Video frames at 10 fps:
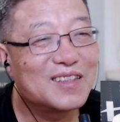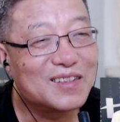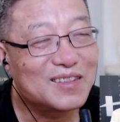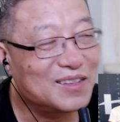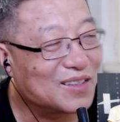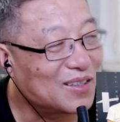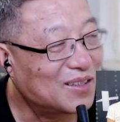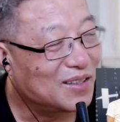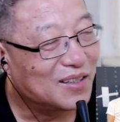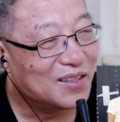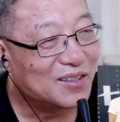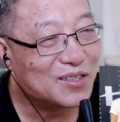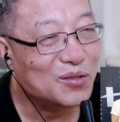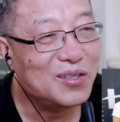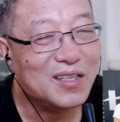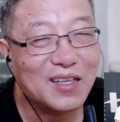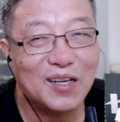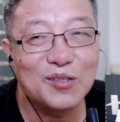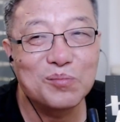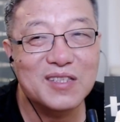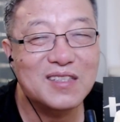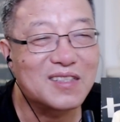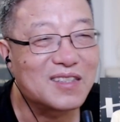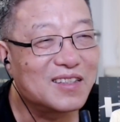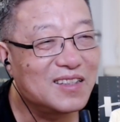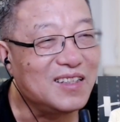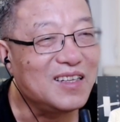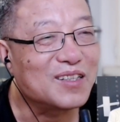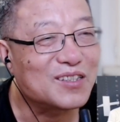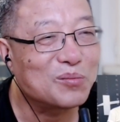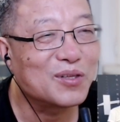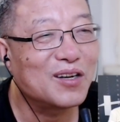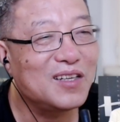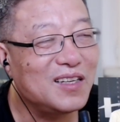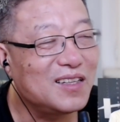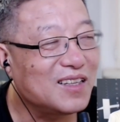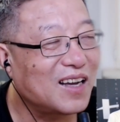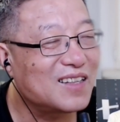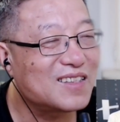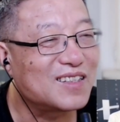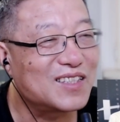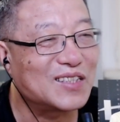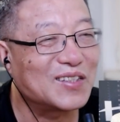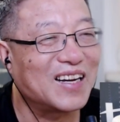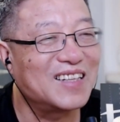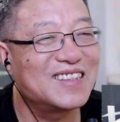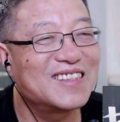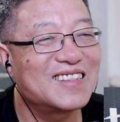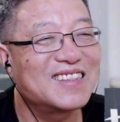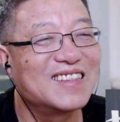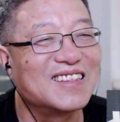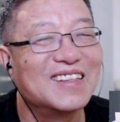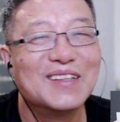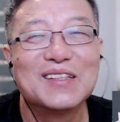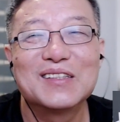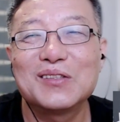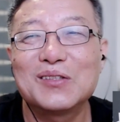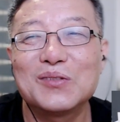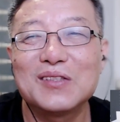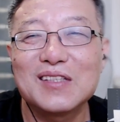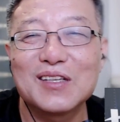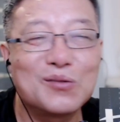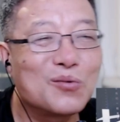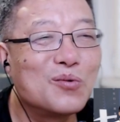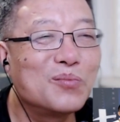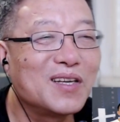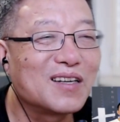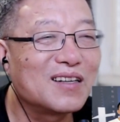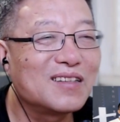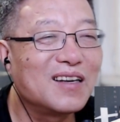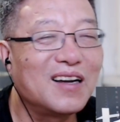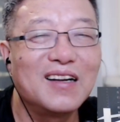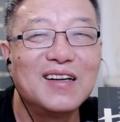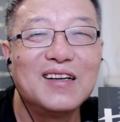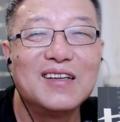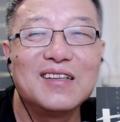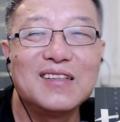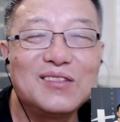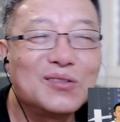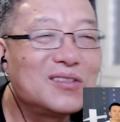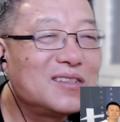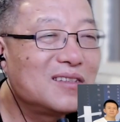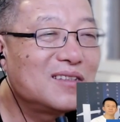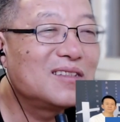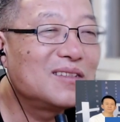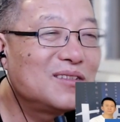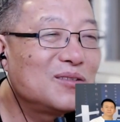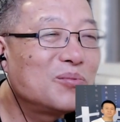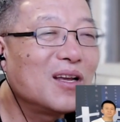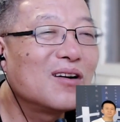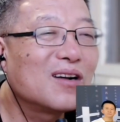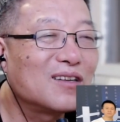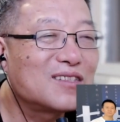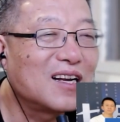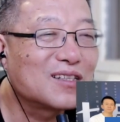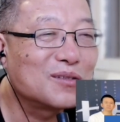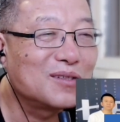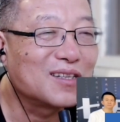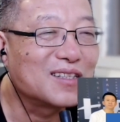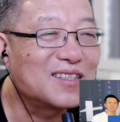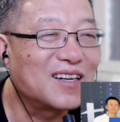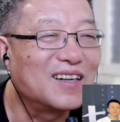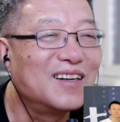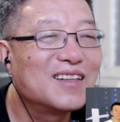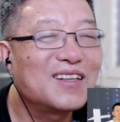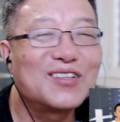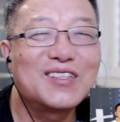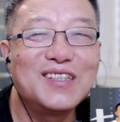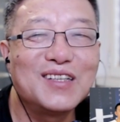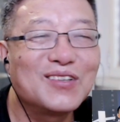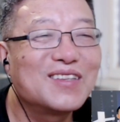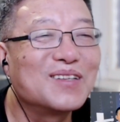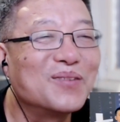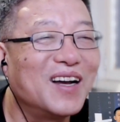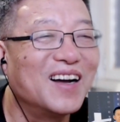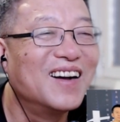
这个受益，他就不死，你也受不到益，你该死的时候还是死，所以说这个最公平的啊，呃，就是。就不要搞长寿那个事儿，到时间都死亡，